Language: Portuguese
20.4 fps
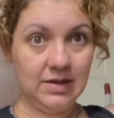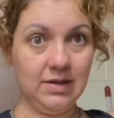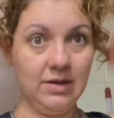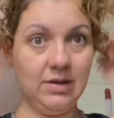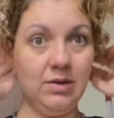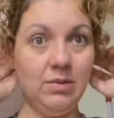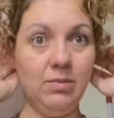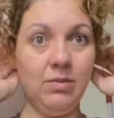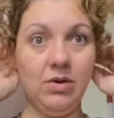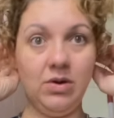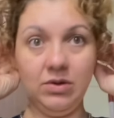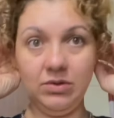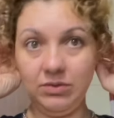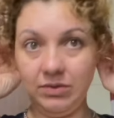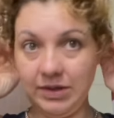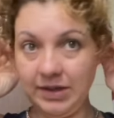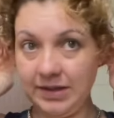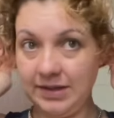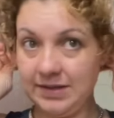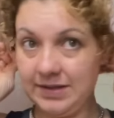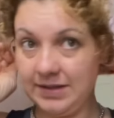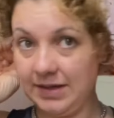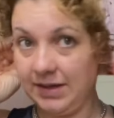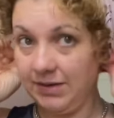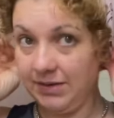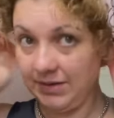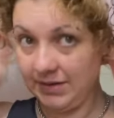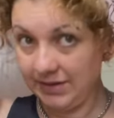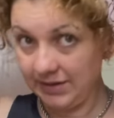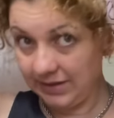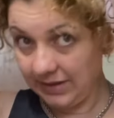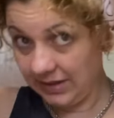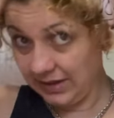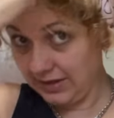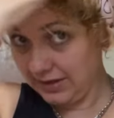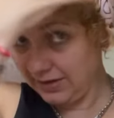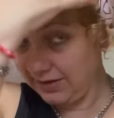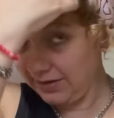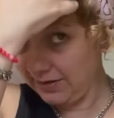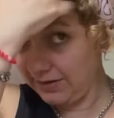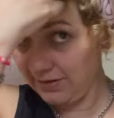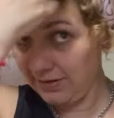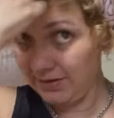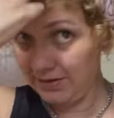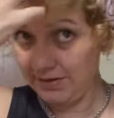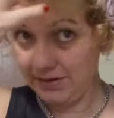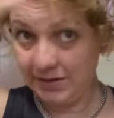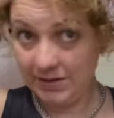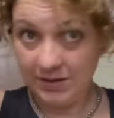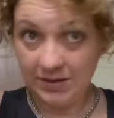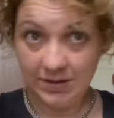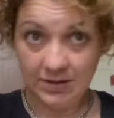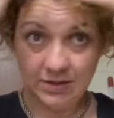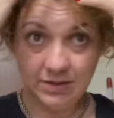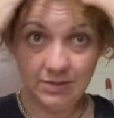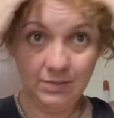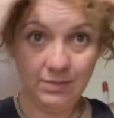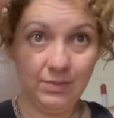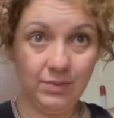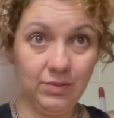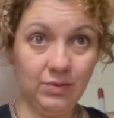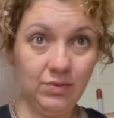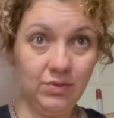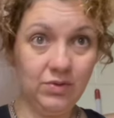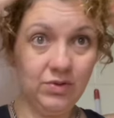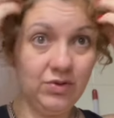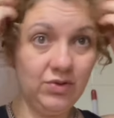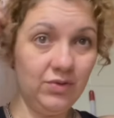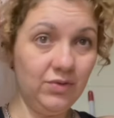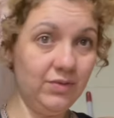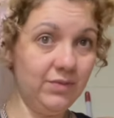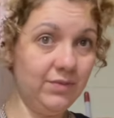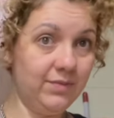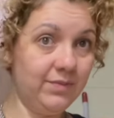Eu boto o lencinho assim, puxo,